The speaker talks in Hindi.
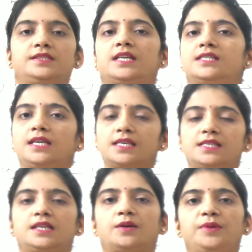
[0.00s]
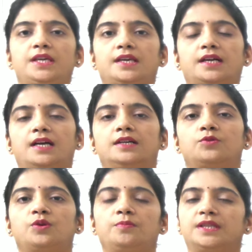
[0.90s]
जैसे किसी कमी के कारण
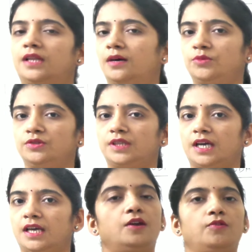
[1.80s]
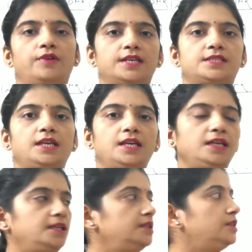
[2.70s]
कोई बदनाम होता है वैसे ही
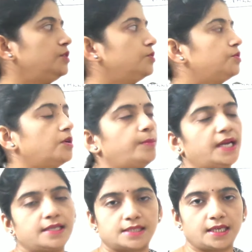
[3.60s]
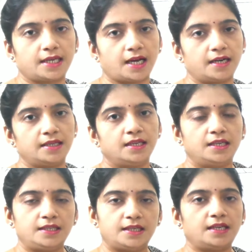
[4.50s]
इन तीनों ड्रॉबैक्स के कारण
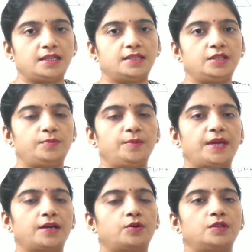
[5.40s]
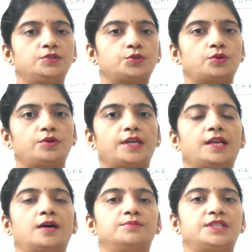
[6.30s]
यह नदी भी बंगाल सोरो के
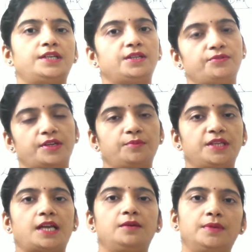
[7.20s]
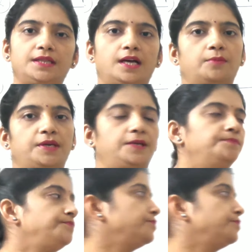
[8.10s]
नाम से डिफेम्ड यानी बदनाम है